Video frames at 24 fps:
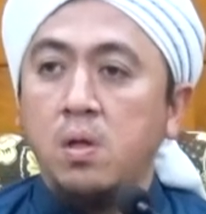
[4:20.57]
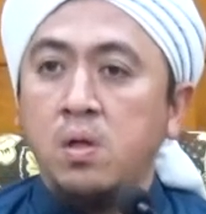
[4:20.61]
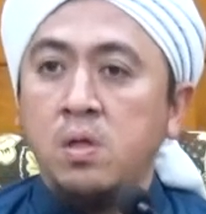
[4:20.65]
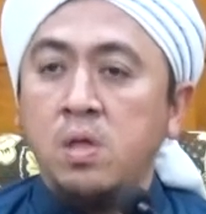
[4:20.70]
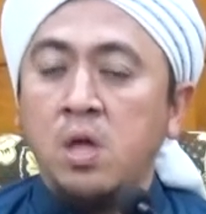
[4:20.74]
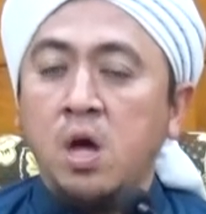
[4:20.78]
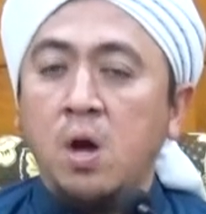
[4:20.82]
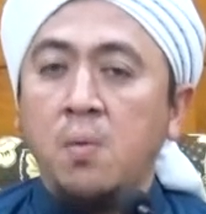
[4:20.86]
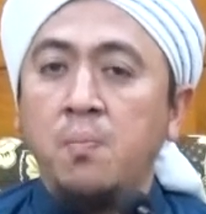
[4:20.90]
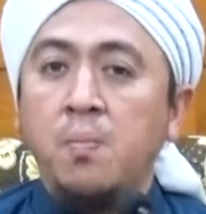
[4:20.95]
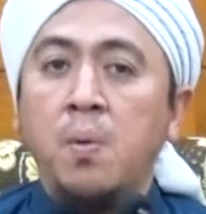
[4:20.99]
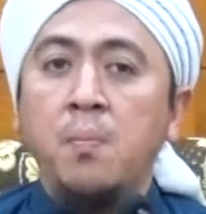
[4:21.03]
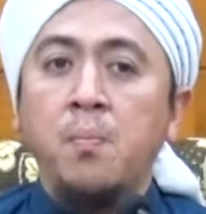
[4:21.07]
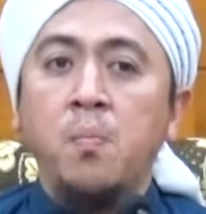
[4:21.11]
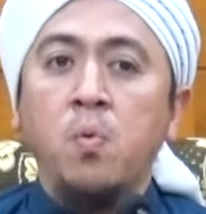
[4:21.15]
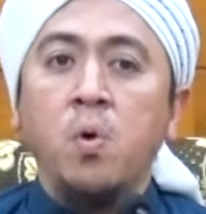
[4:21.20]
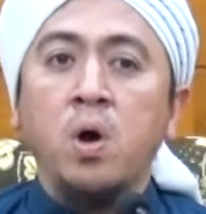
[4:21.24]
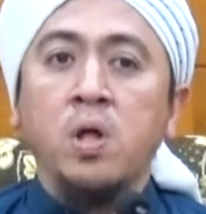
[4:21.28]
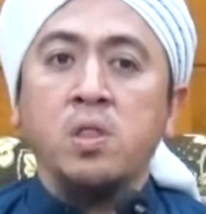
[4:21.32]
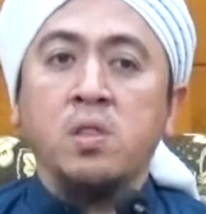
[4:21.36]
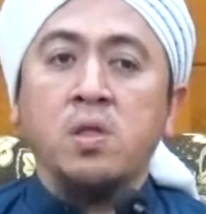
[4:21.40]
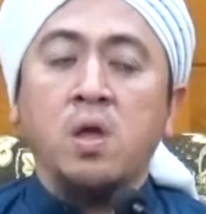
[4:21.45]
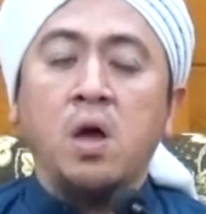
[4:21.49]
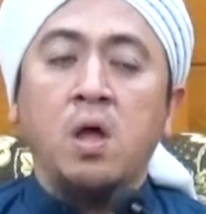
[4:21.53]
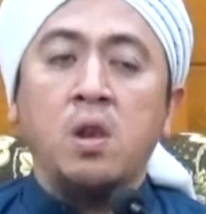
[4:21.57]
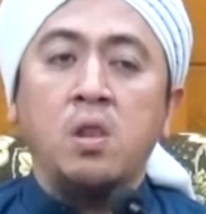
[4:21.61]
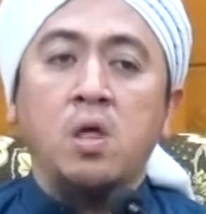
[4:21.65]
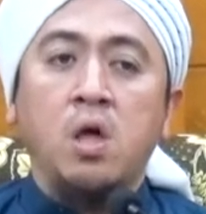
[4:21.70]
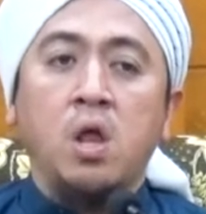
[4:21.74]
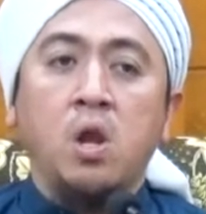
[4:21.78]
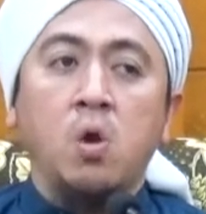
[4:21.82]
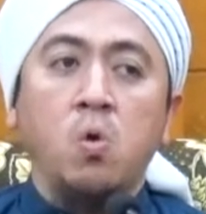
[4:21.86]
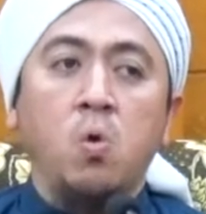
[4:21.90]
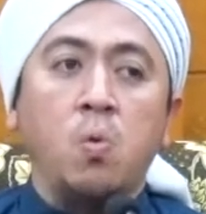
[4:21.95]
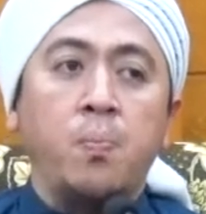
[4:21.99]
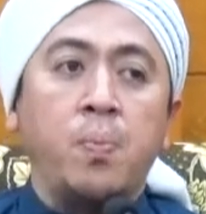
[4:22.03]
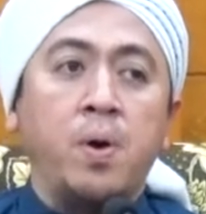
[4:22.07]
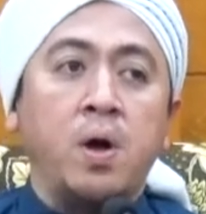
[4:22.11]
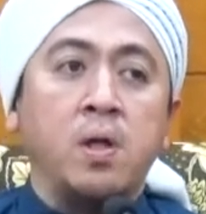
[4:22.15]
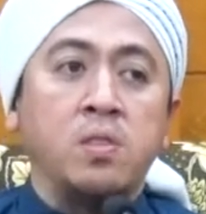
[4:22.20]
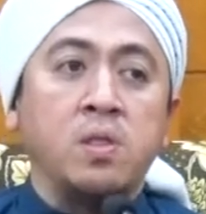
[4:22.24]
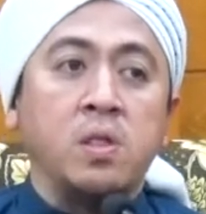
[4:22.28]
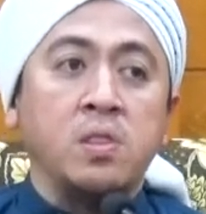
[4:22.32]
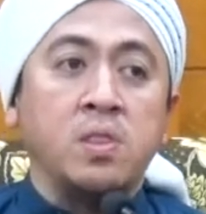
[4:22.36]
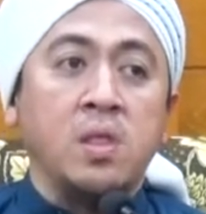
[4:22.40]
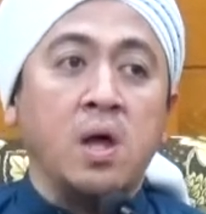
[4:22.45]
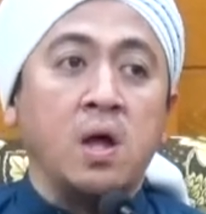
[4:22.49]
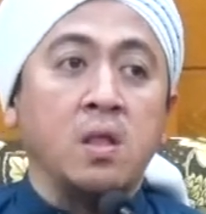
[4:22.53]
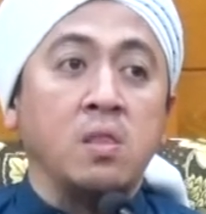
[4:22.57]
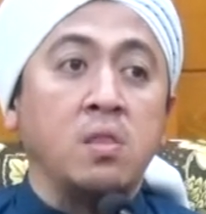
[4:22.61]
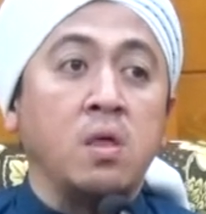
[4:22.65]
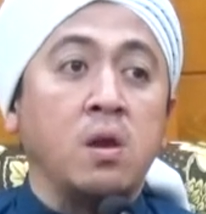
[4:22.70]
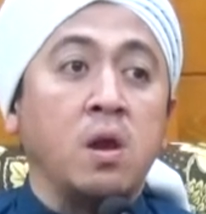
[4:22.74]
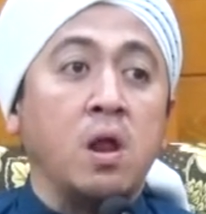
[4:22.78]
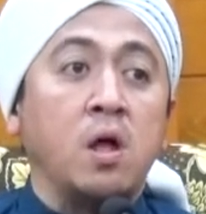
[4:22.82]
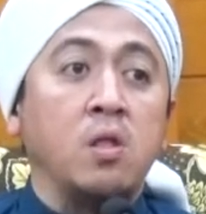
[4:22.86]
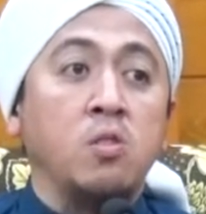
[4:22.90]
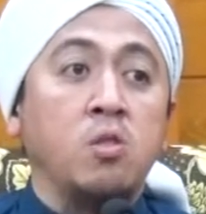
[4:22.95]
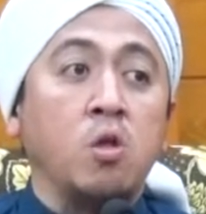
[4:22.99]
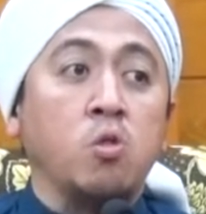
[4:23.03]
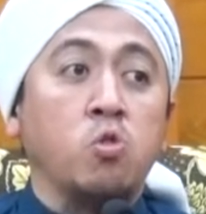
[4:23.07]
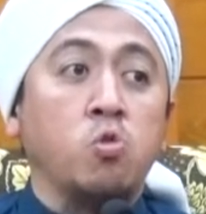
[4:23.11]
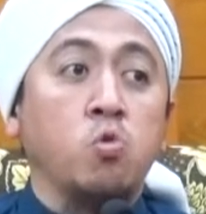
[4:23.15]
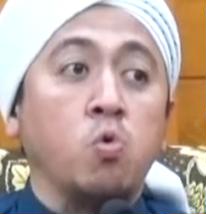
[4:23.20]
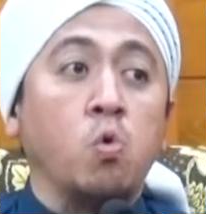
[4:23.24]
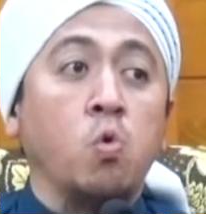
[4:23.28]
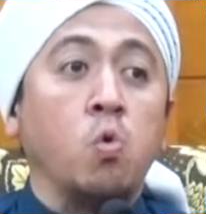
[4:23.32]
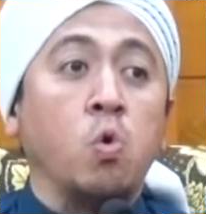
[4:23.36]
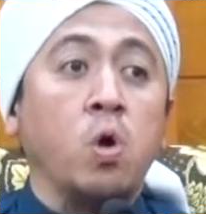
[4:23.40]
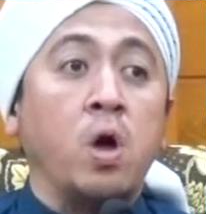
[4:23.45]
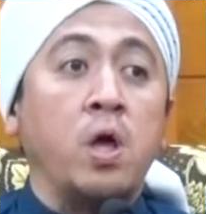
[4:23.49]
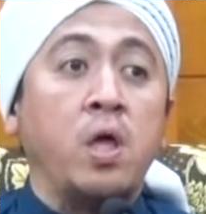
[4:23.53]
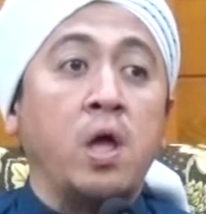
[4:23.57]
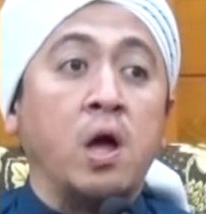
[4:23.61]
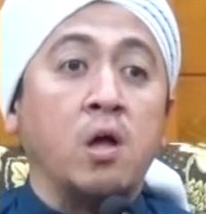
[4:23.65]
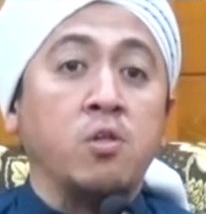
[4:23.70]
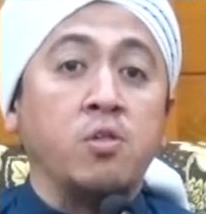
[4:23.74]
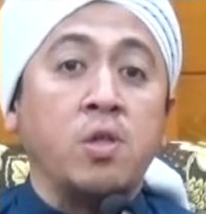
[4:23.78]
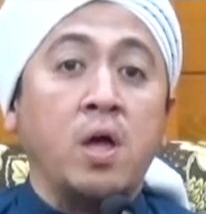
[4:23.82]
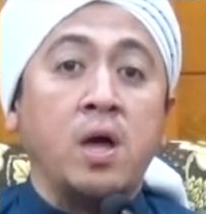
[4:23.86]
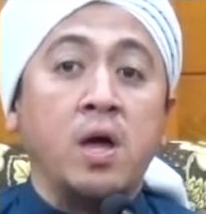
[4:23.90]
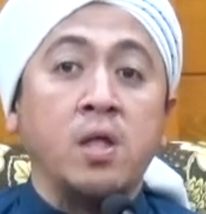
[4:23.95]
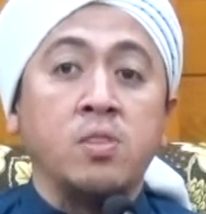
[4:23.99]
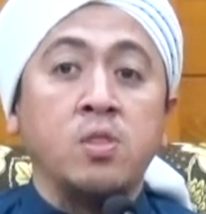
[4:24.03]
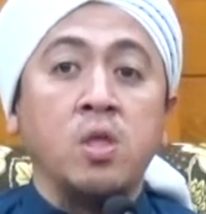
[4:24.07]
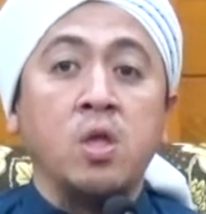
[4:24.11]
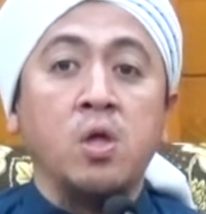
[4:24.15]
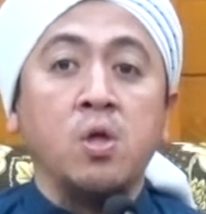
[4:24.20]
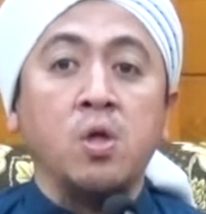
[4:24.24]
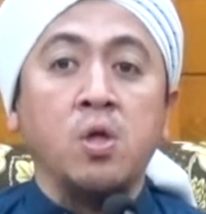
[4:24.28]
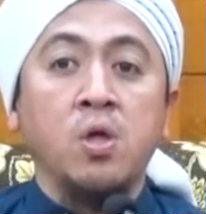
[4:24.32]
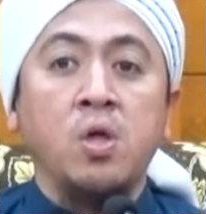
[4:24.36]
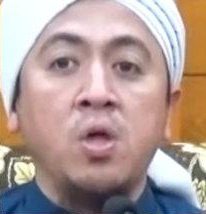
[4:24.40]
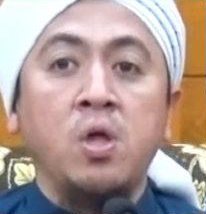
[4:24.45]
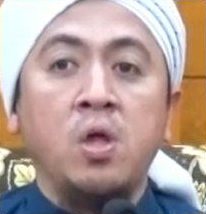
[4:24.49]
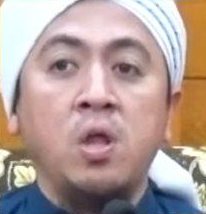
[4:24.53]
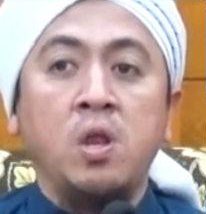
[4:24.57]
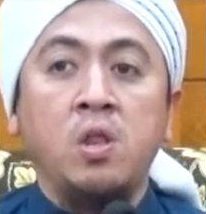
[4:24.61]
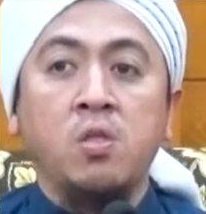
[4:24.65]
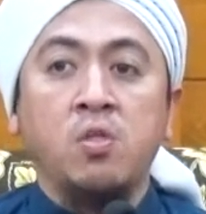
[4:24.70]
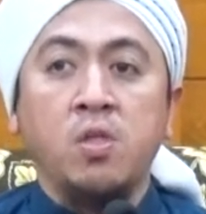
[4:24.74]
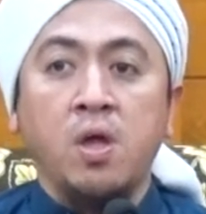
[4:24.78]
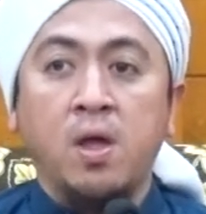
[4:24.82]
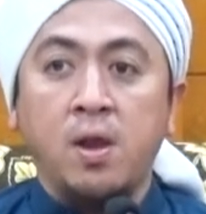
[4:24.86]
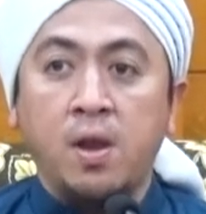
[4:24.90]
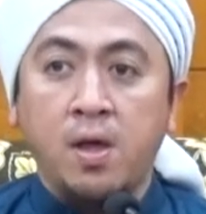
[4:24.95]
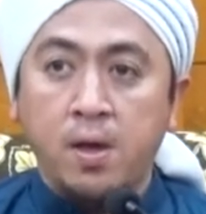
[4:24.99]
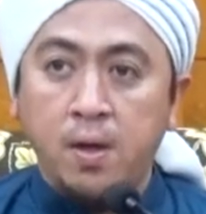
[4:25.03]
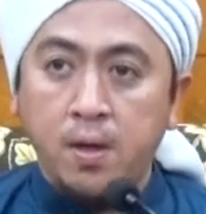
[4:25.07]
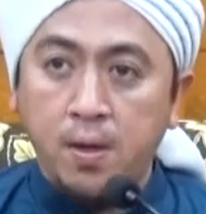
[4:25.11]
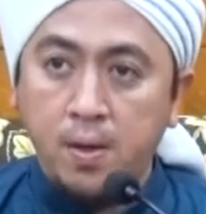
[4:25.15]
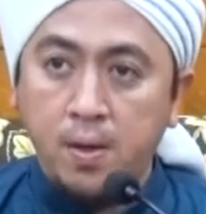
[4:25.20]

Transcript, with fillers: yang membuat kalian lupa tentang derajat surga yang sangat tinggi di sana.